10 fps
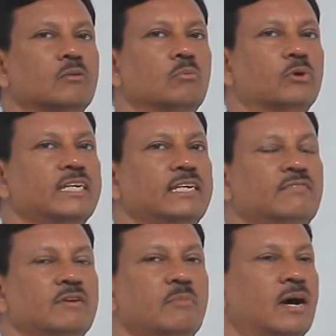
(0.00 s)
మొదటి
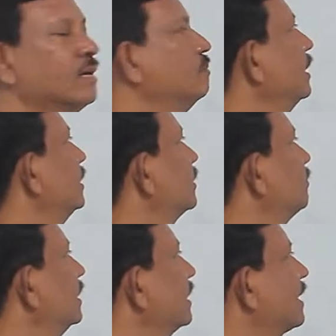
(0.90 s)

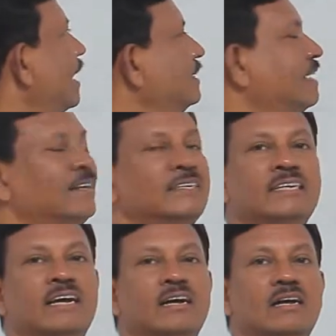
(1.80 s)
విభాగమైనటువంటి
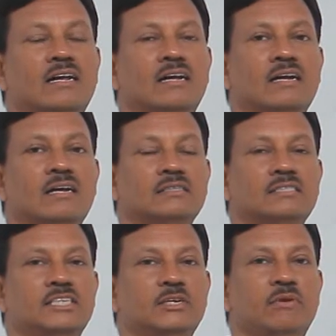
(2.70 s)
క్రైనాడియా
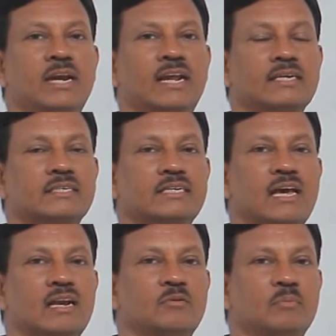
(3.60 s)
జీవుల
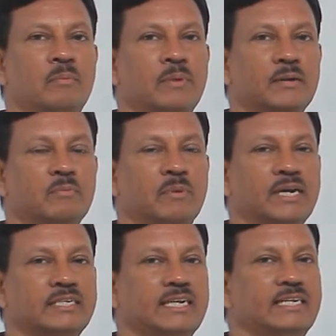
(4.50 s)
లక్షణాలను మనం
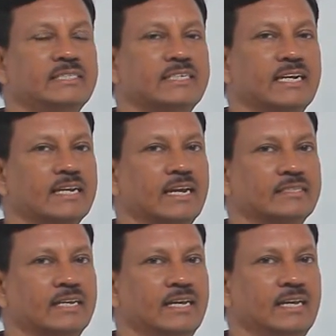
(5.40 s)

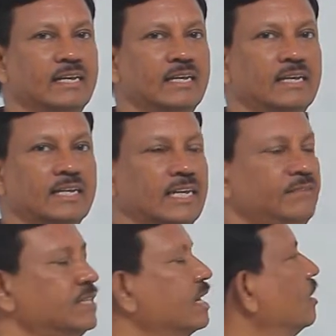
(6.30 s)
పరిశీలించినట్లయితే ఈ
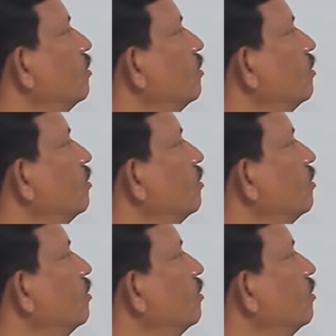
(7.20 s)
విధంగా